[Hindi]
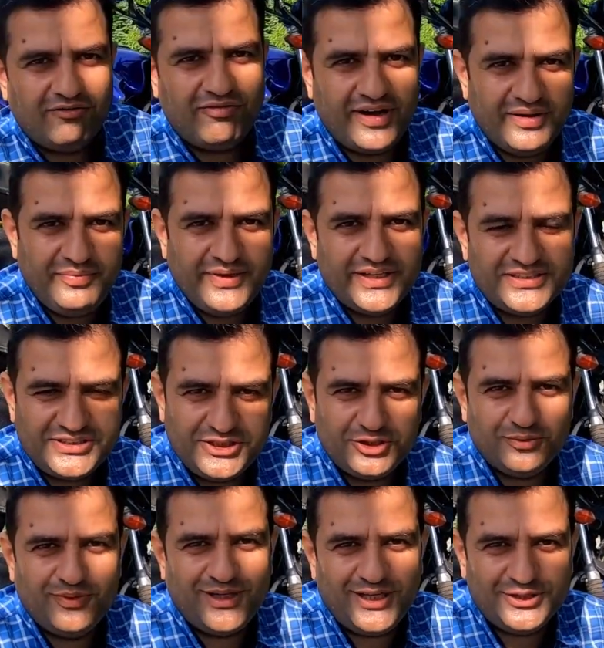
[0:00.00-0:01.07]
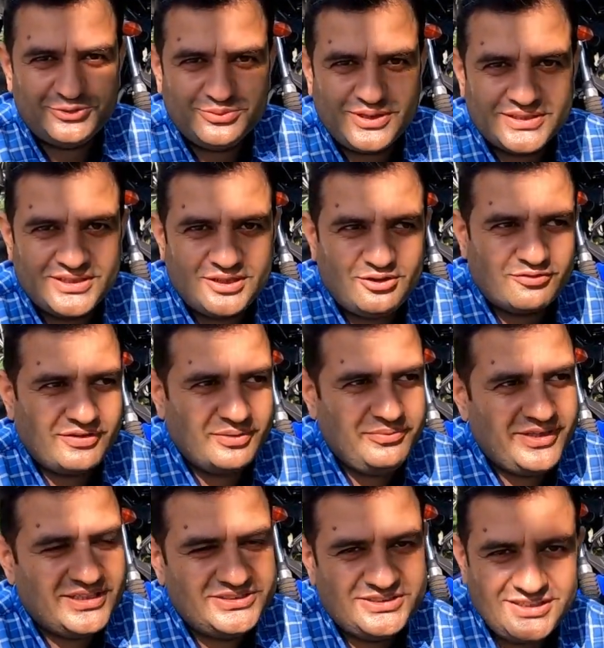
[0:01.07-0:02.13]
वाई बी आर जी तो मैं ले चुका था और वाई
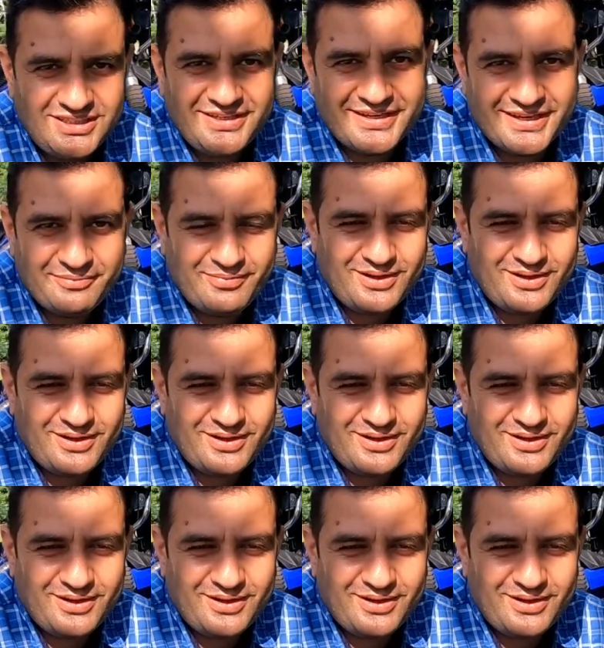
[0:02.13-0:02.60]
बी आर जी लेने के